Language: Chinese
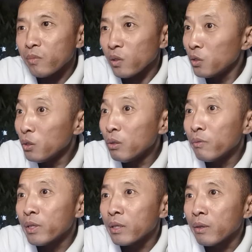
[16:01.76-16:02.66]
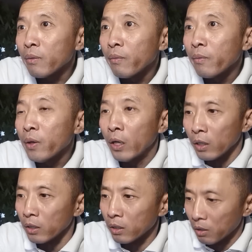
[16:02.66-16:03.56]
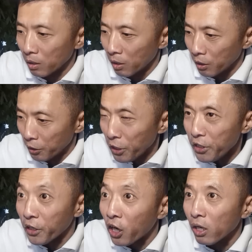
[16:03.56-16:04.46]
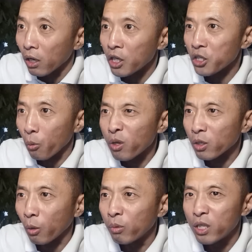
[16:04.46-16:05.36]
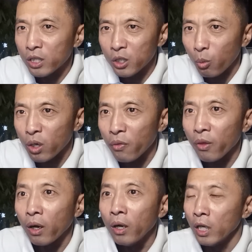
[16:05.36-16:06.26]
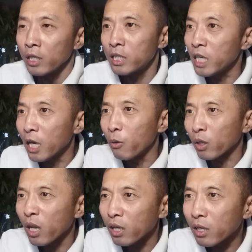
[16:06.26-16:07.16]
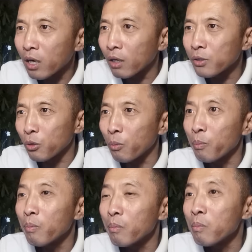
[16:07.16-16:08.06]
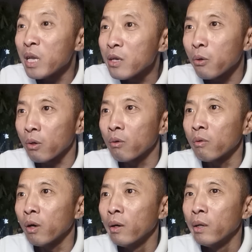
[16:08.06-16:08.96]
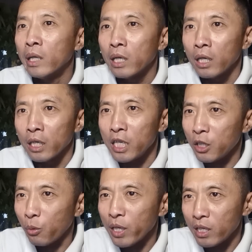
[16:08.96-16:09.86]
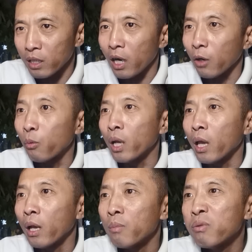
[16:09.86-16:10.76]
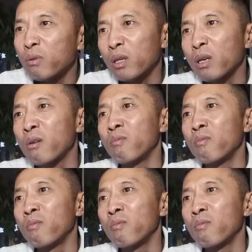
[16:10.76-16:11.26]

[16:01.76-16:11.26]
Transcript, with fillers: 就是有问题，立刻收拾东西走人呐。结果他刚走没一会儿功夫，一堆警察过来扑着个手。